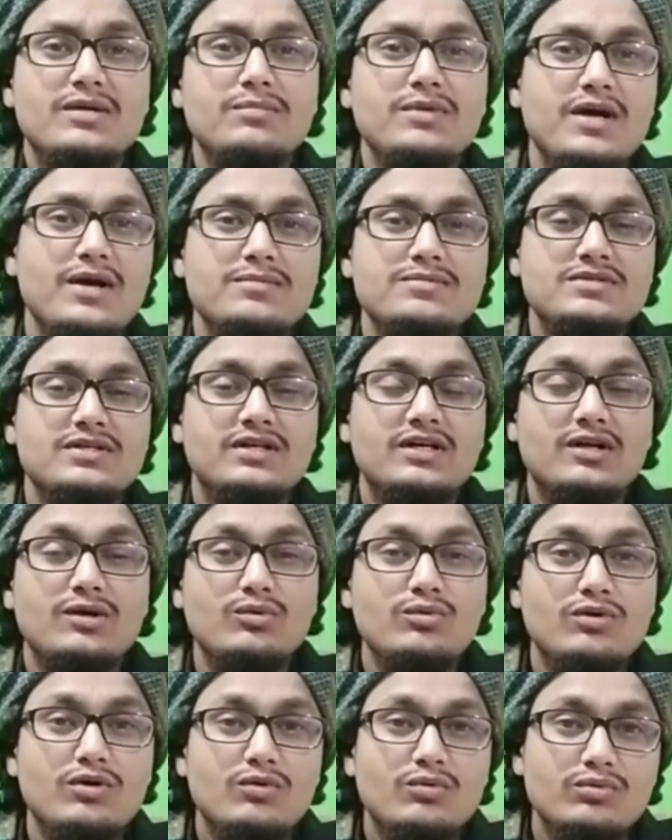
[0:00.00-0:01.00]
कर मैं आपसे कह रहा
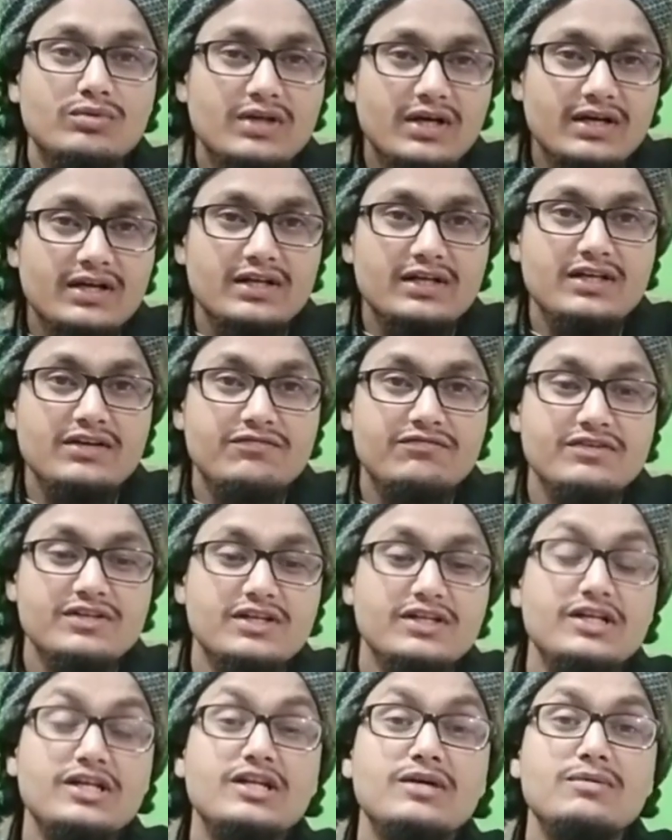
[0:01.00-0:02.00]
हूँ कि खुदा के लिए
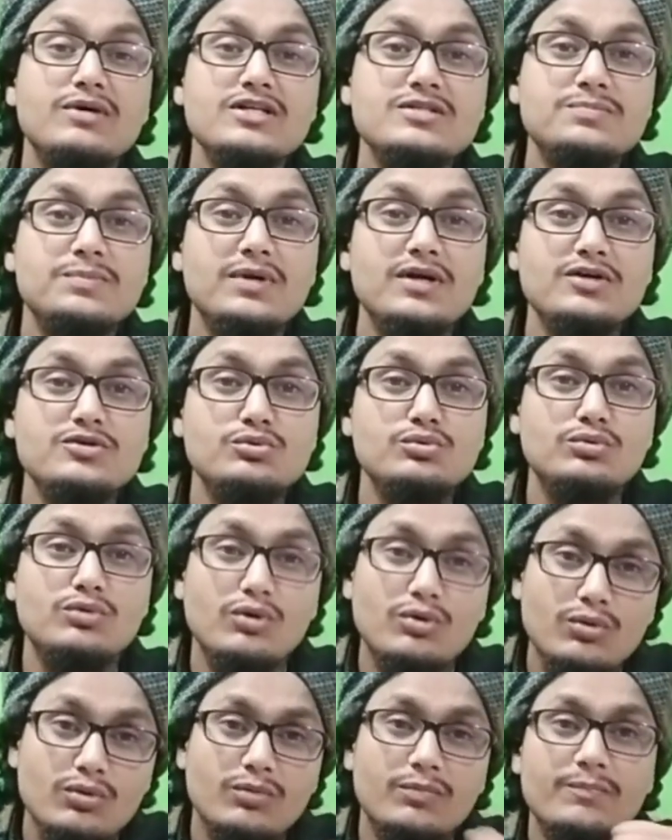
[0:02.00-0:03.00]
फ़जर की नमाज़ पढ़ना शुरू
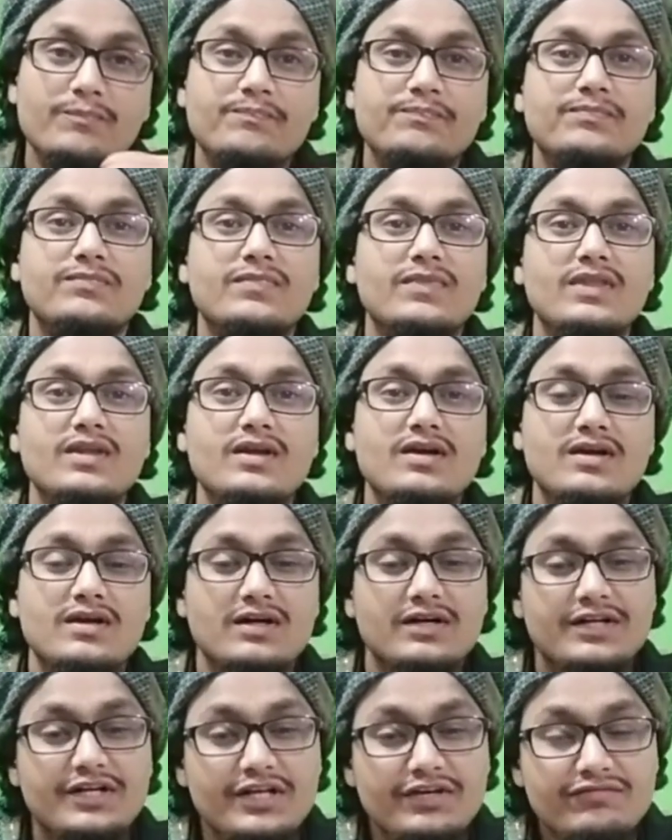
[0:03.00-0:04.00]
करो
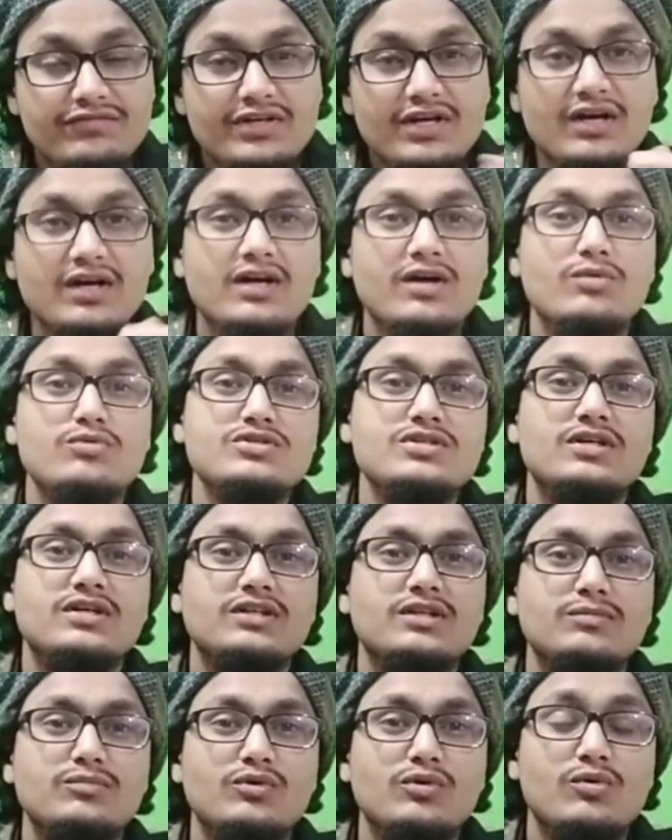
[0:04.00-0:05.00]
टीवियाँ घरों से
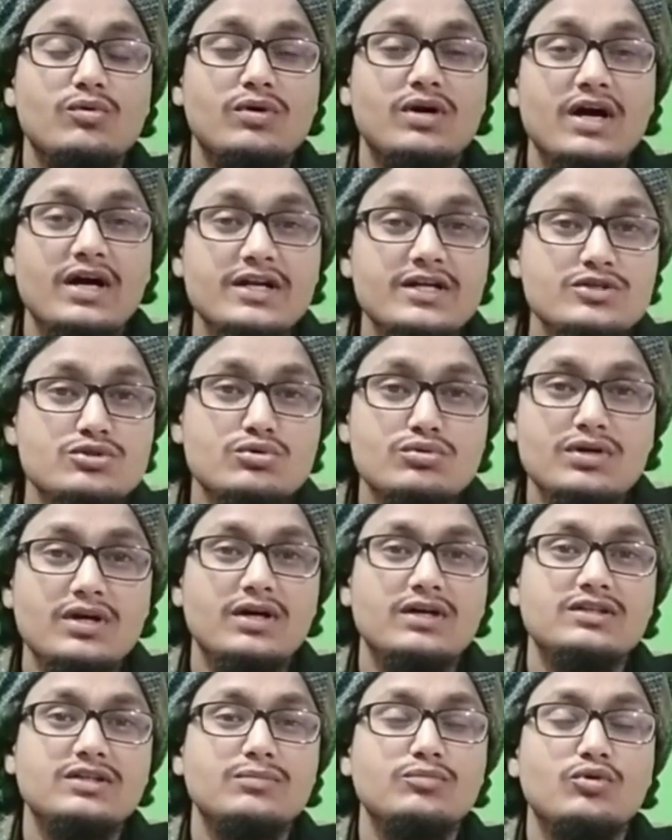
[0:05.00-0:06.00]
ख़त्म करो गाने सुनना
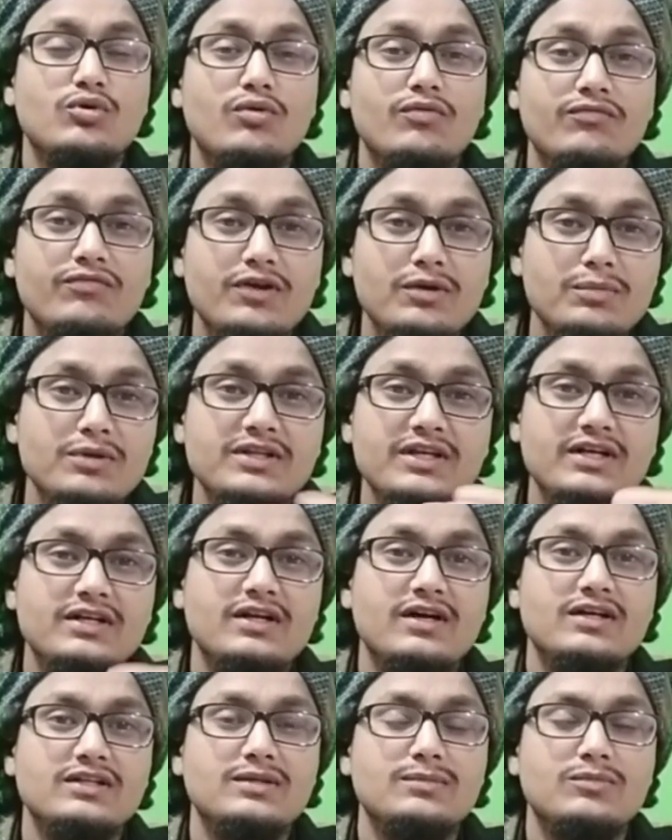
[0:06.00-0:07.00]
ख़त्म करो फिल्में
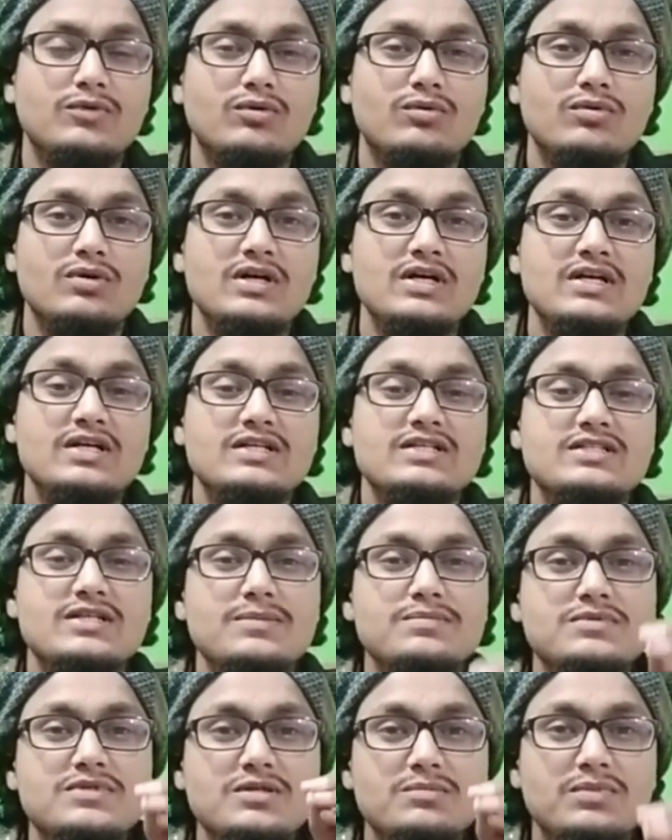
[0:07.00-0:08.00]
देखना ख़त्म करो
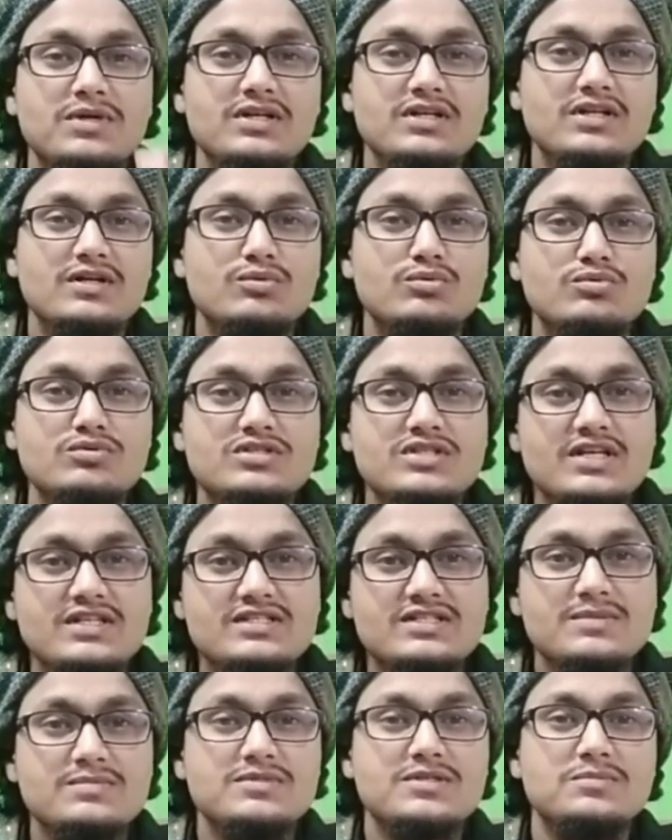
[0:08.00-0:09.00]
सबसे बड़ी नहूसत
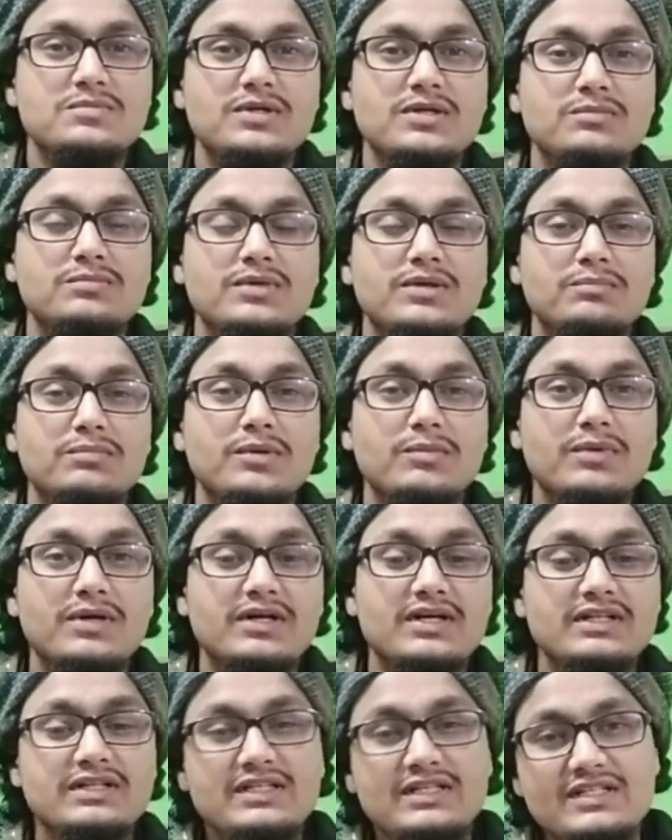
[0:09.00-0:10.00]
सबसे बड़ी
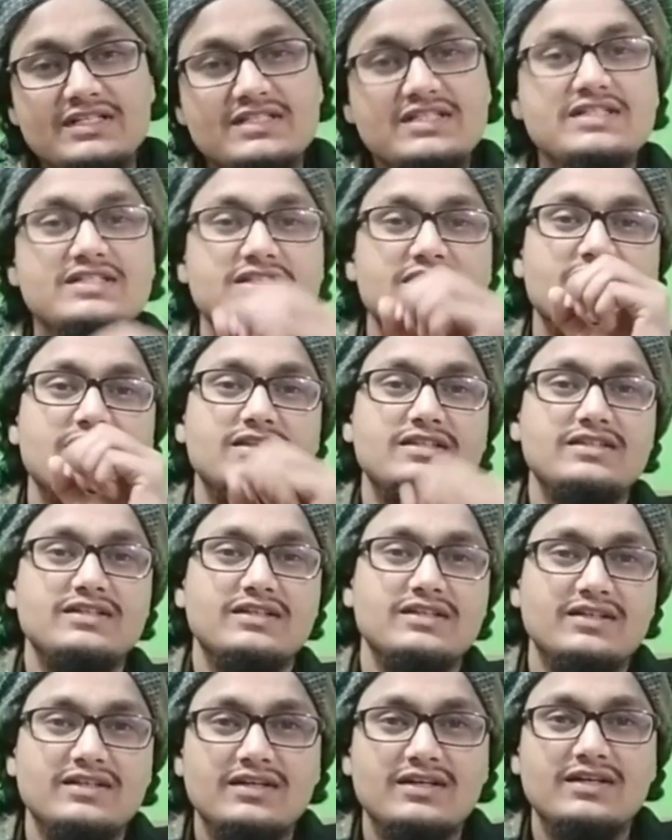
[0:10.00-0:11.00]
बेबरकती इसी से आती
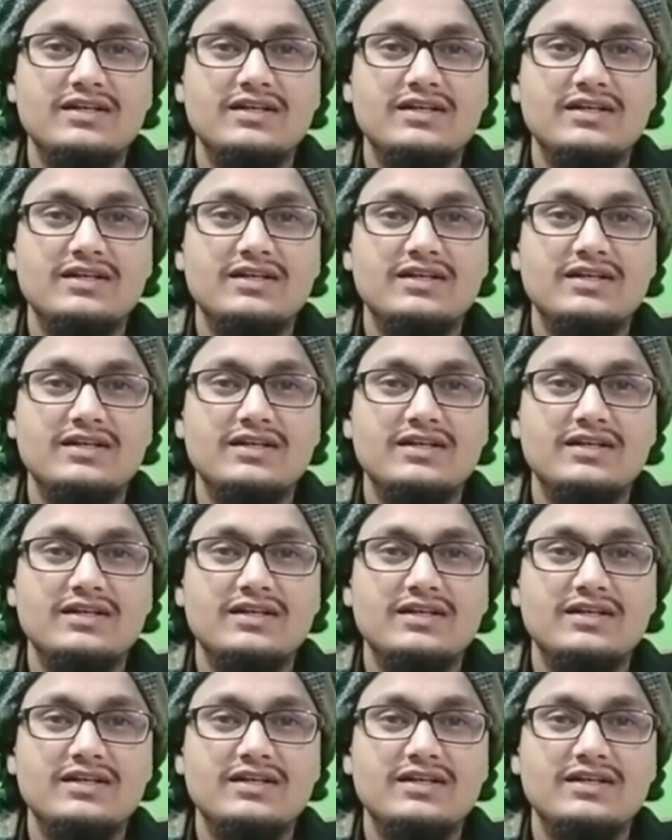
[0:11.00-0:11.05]
है